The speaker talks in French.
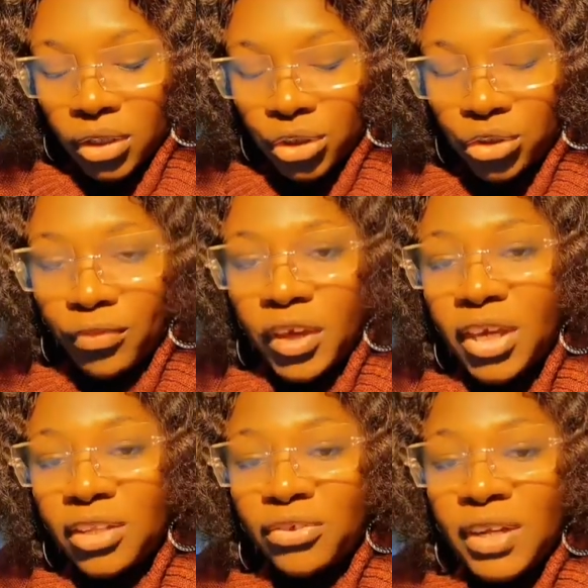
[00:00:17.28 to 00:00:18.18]
Je
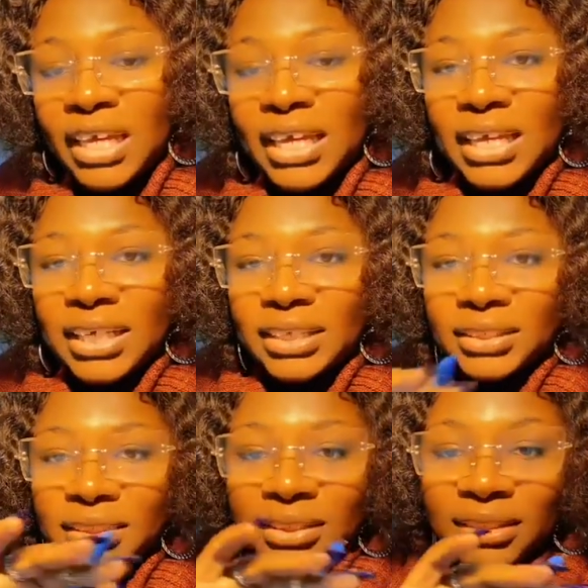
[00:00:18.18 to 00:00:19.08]
vais, dans les
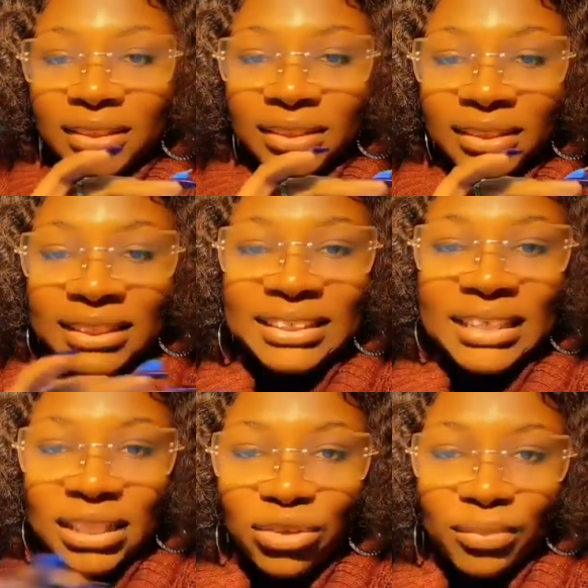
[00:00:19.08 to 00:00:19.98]

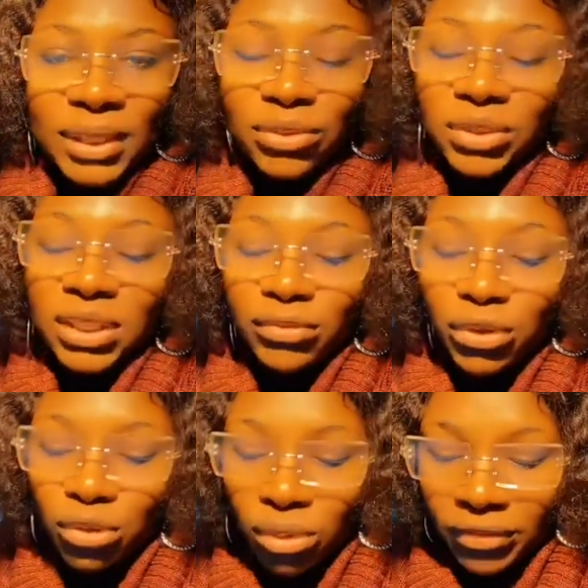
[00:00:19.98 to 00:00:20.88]
dizaines de minutes qui vont
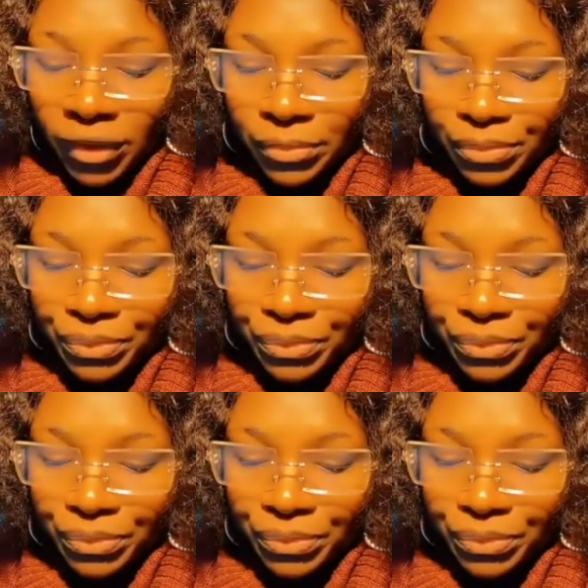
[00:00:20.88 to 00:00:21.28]
suivre,